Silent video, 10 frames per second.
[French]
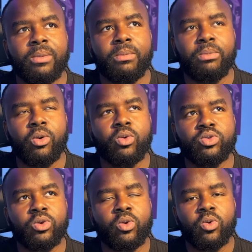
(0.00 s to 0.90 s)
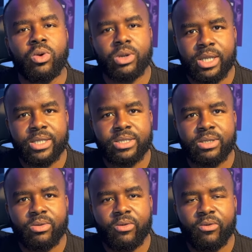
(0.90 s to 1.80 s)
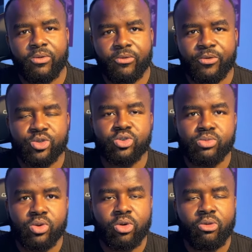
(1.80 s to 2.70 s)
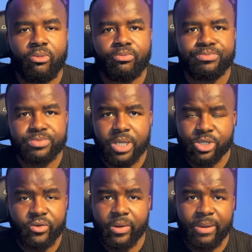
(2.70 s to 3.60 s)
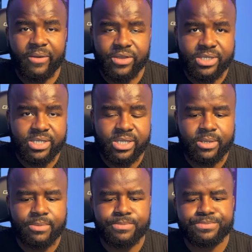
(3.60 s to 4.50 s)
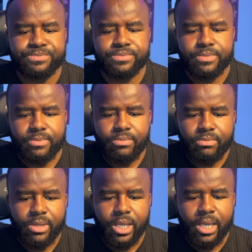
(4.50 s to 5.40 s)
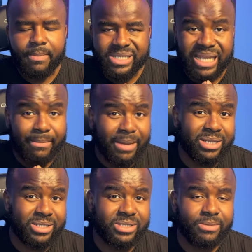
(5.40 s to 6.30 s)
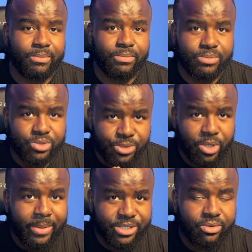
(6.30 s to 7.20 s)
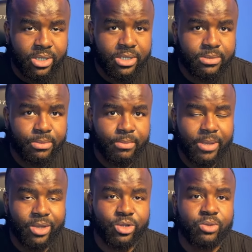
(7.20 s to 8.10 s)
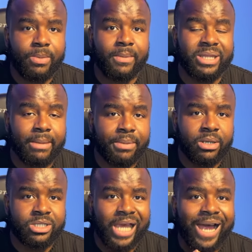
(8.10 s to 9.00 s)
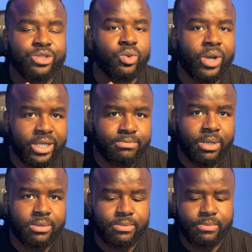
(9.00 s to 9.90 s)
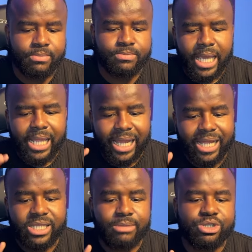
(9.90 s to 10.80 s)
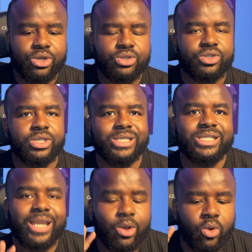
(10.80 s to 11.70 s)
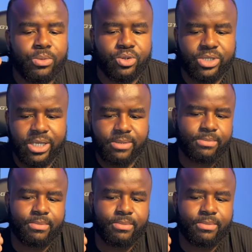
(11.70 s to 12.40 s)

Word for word: beaucoup de cours en ligne font ce boulot et sont vraiment félicités. Mais c'est la base d'une formation en ligne. Et ça te permet d'apprendre à ton rythme. La quatrième chose, c'est la communauté.